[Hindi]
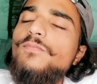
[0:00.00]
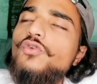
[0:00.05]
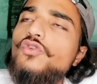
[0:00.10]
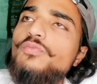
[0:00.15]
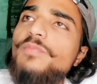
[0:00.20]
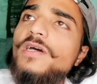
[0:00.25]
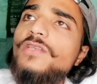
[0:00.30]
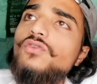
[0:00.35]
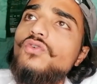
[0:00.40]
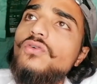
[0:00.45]

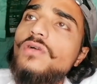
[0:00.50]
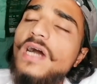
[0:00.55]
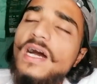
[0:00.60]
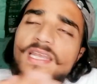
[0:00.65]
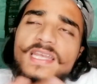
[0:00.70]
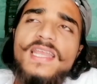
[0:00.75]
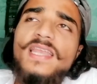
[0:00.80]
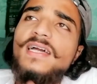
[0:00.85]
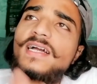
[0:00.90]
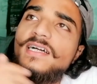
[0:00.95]
पुष्पा तू
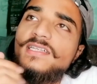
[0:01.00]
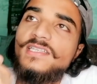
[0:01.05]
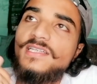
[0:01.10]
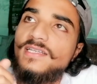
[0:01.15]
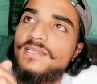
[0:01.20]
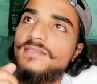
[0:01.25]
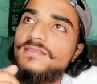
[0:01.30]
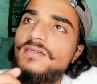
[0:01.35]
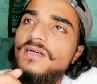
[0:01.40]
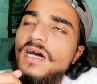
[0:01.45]
खाना लगा
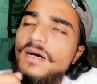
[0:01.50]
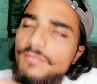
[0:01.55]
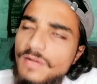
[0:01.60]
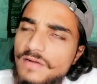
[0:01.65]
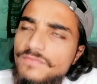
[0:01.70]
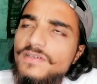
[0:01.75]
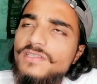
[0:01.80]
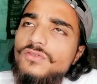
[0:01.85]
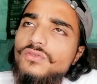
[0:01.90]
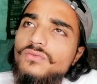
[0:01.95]
चले हम
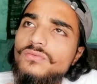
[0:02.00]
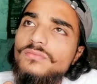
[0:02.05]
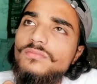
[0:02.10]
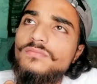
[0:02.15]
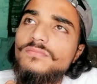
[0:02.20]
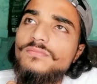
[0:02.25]
आवत हूँ